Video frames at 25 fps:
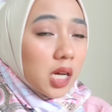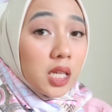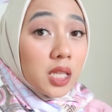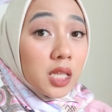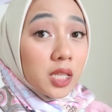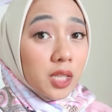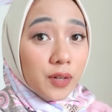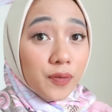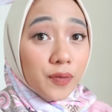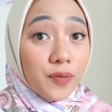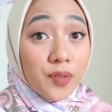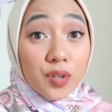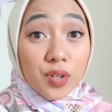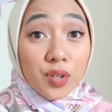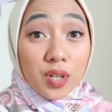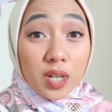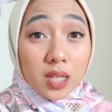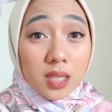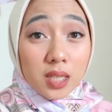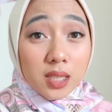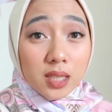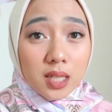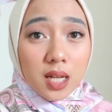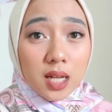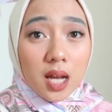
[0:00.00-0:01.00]
interview
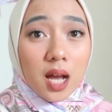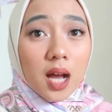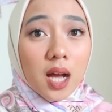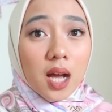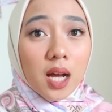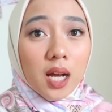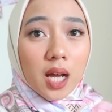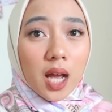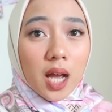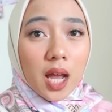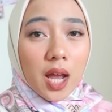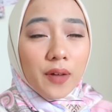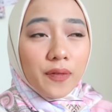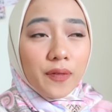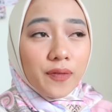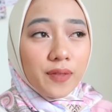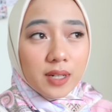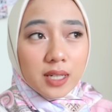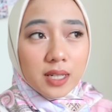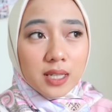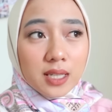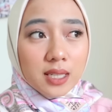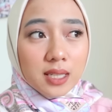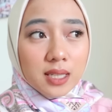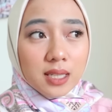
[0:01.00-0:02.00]
kerja Kayak
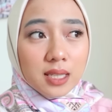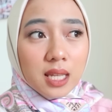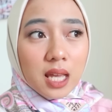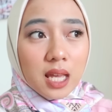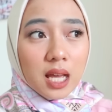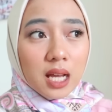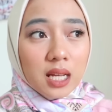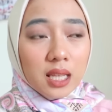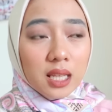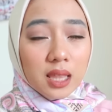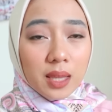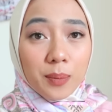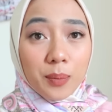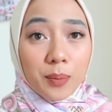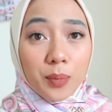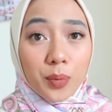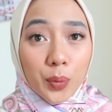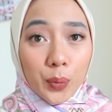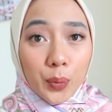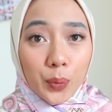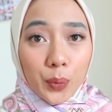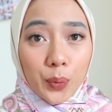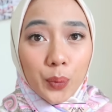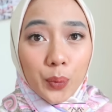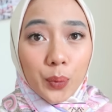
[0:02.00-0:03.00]
first
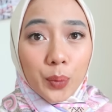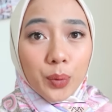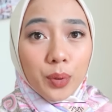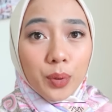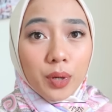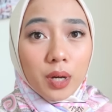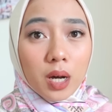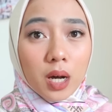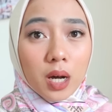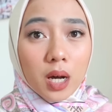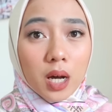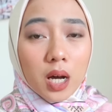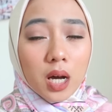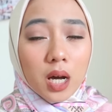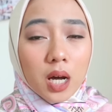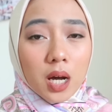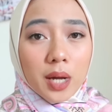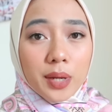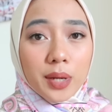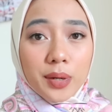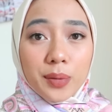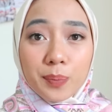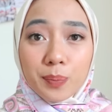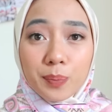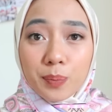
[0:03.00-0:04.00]
ketemu
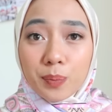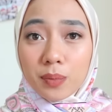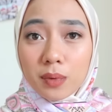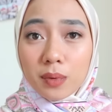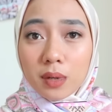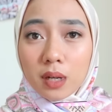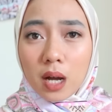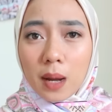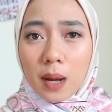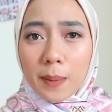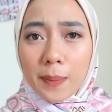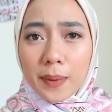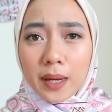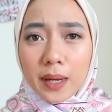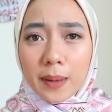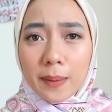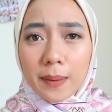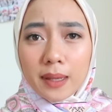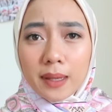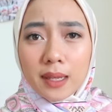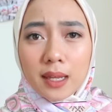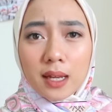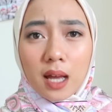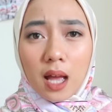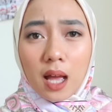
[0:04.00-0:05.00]
uh, Apa
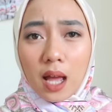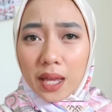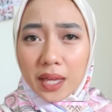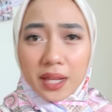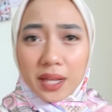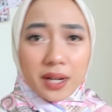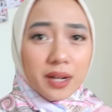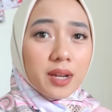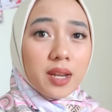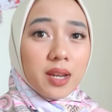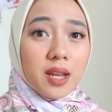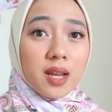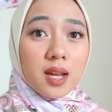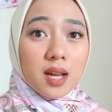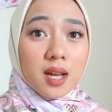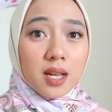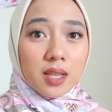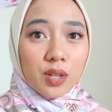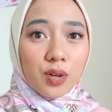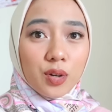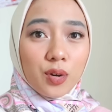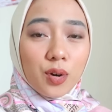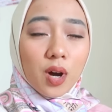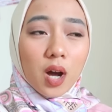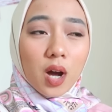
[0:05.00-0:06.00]
namanya, HRD
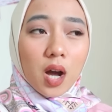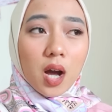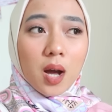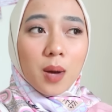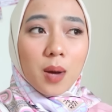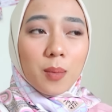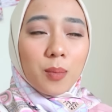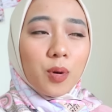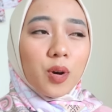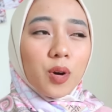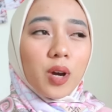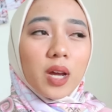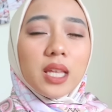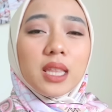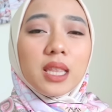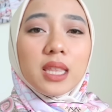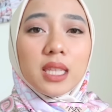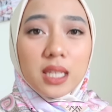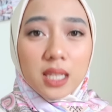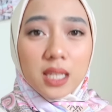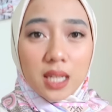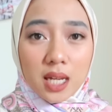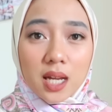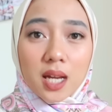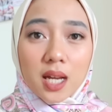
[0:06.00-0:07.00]
Atau pokoknya
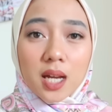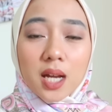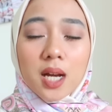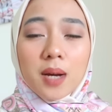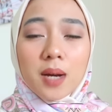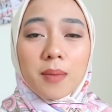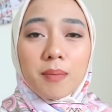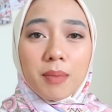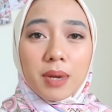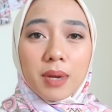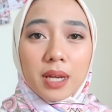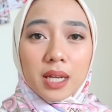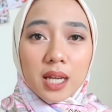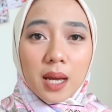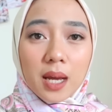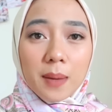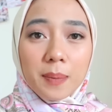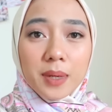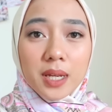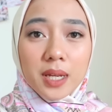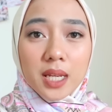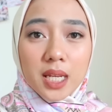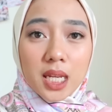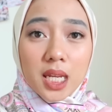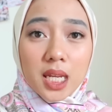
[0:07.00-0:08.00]
intinya
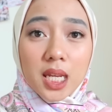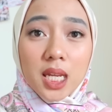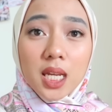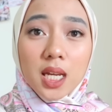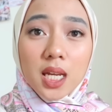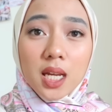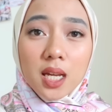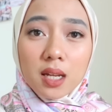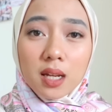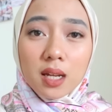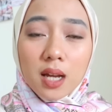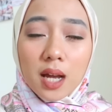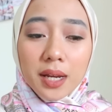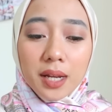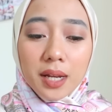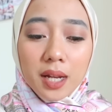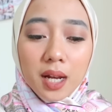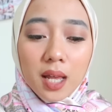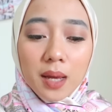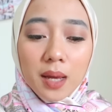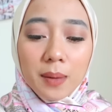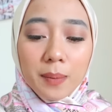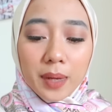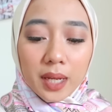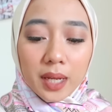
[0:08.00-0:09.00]
makeup ini
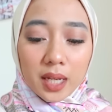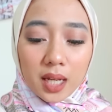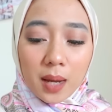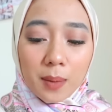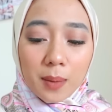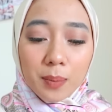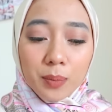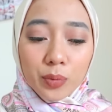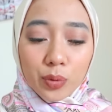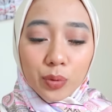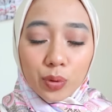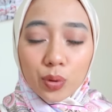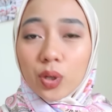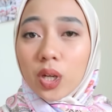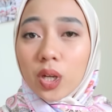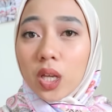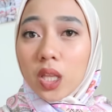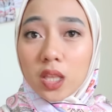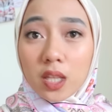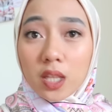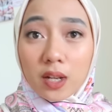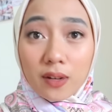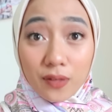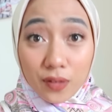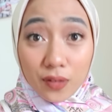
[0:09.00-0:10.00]
adalah makeup untuk
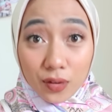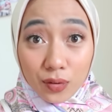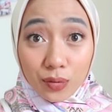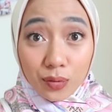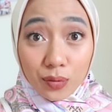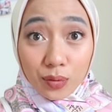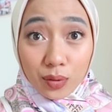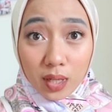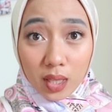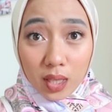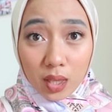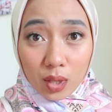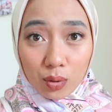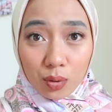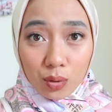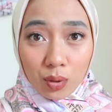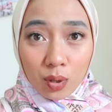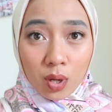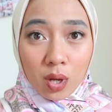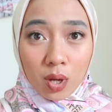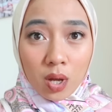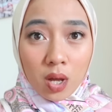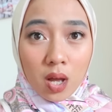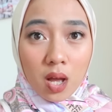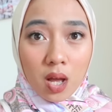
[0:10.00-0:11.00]
interview gitu
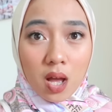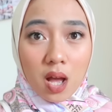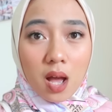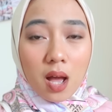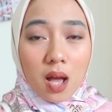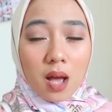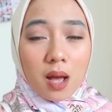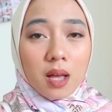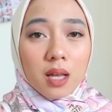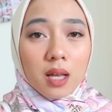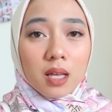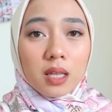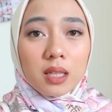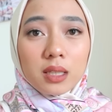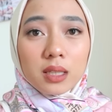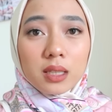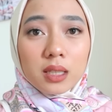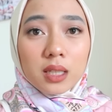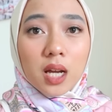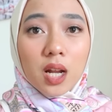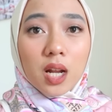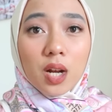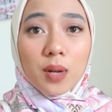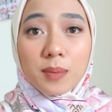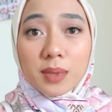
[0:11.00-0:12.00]

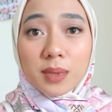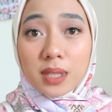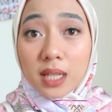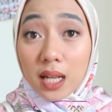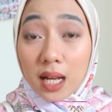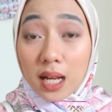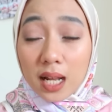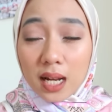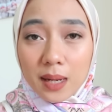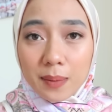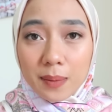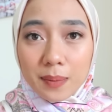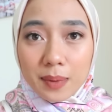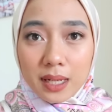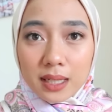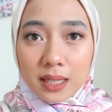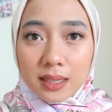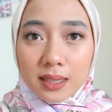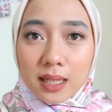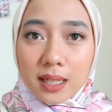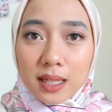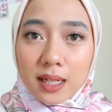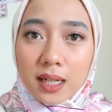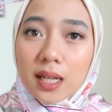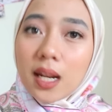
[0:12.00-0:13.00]
kalau misalnya kalian
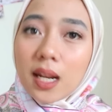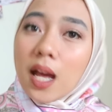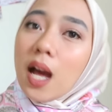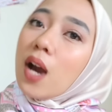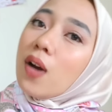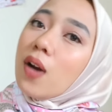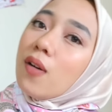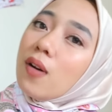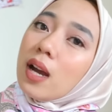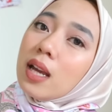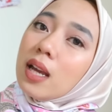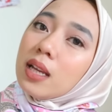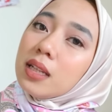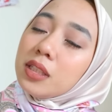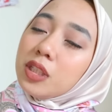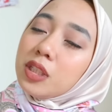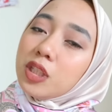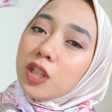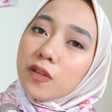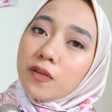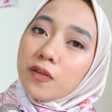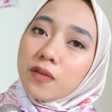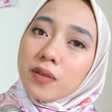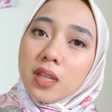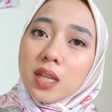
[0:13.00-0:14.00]
penasaran how I
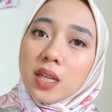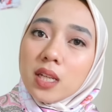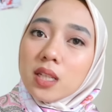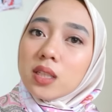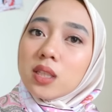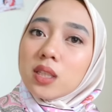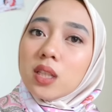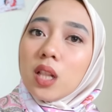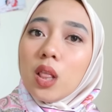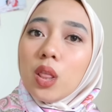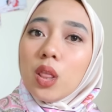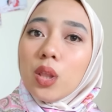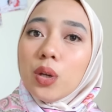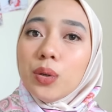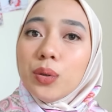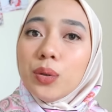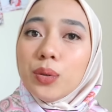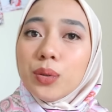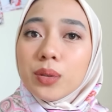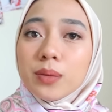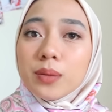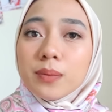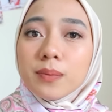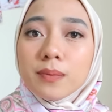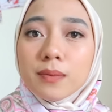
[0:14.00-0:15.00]
achieve this
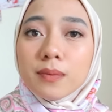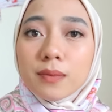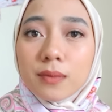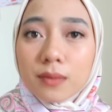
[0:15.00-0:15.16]
look